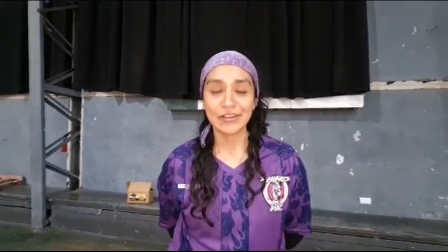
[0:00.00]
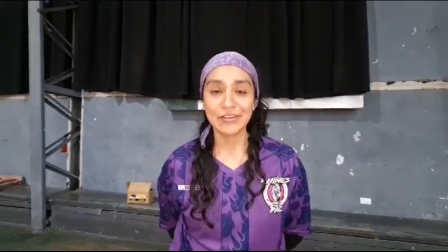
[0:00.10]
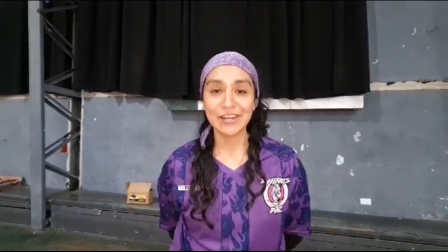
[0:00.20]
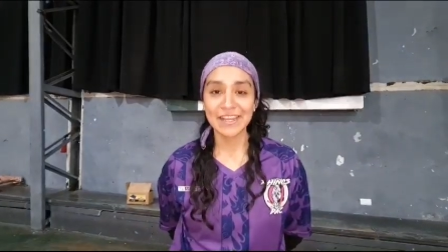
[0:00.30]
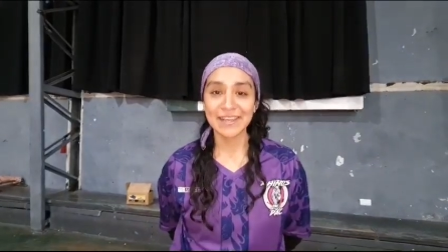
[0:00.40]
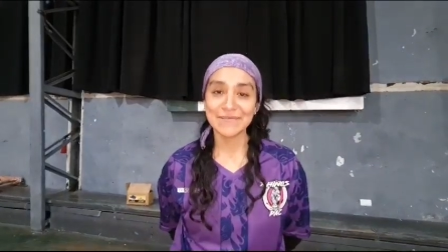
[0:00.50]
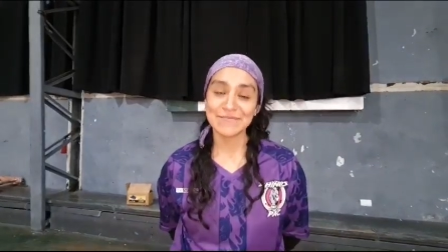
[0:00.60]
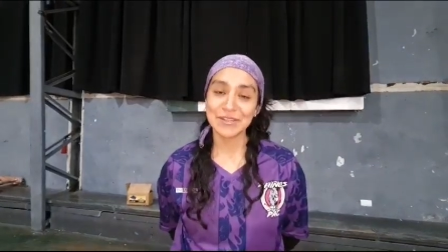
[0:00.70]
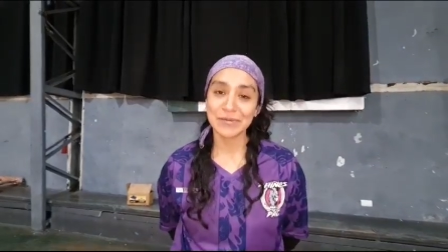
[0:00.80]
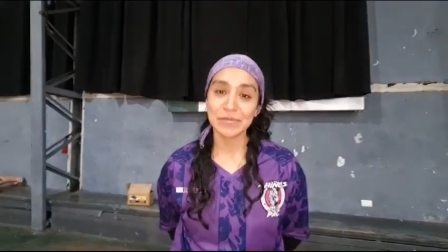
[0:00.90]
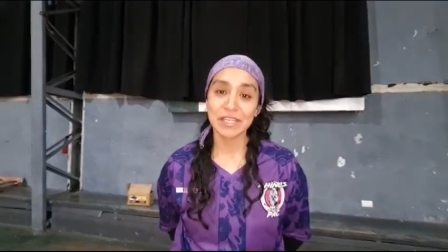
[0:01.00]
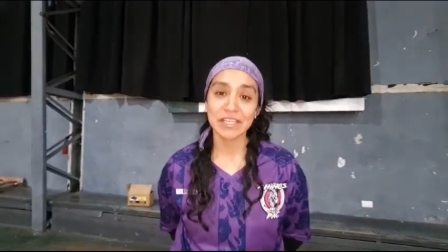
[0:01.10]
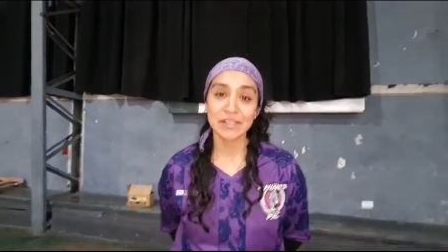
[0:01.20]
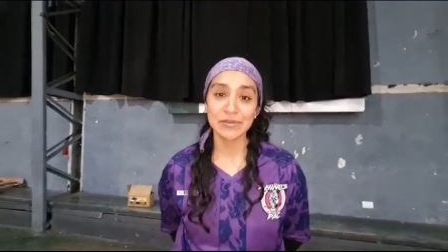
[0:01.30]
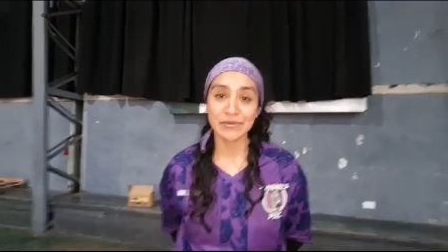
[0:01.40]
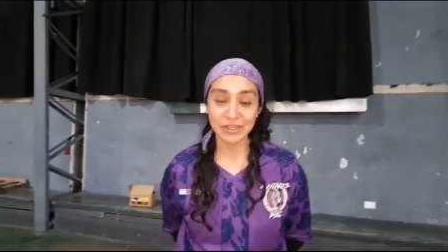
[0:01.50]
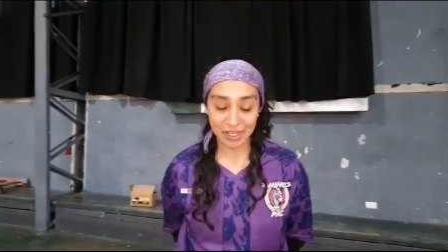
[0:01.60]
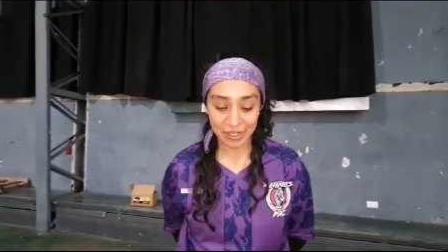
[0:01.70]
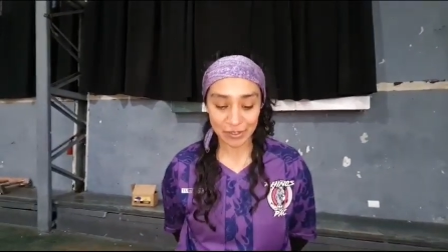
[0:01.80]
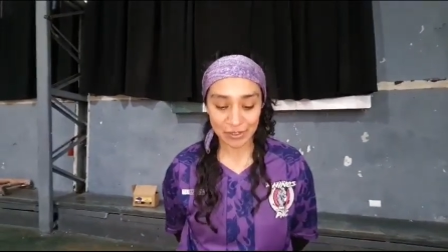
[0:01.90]
Hola, mi nombre es Quinto
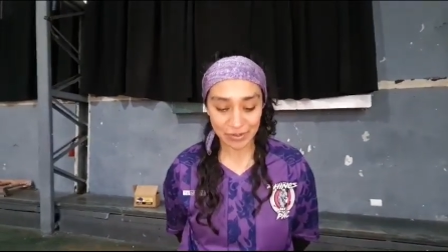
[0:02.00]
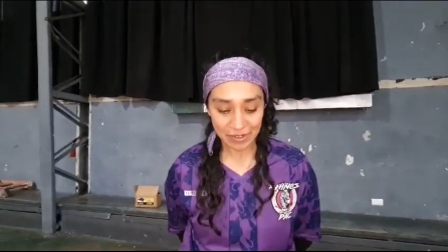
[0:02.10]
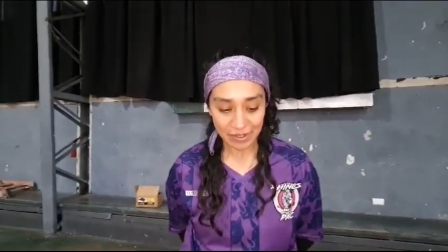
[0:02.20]
Hidalgo.